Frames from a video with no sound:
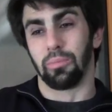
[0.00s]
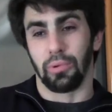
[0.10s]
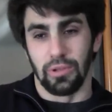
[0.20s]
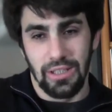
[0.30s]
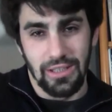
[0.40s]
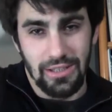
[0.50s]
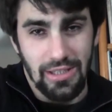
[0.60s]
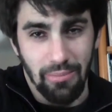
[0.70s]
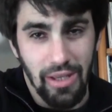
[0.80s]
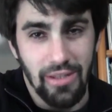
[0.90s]
i
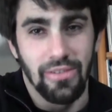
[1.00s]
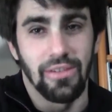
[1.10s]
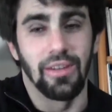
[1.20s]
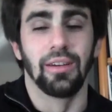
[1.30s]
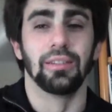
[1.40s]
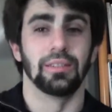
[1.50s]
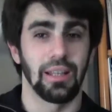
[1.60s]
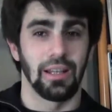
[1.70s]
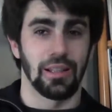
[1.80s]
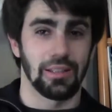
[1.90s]
potenti mezzi
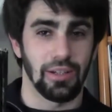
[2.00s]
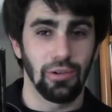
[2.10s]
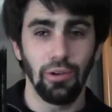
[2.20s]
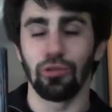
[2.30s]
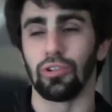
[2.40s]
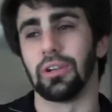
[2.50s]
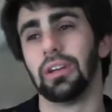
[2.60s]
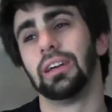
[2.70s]
della tecnologia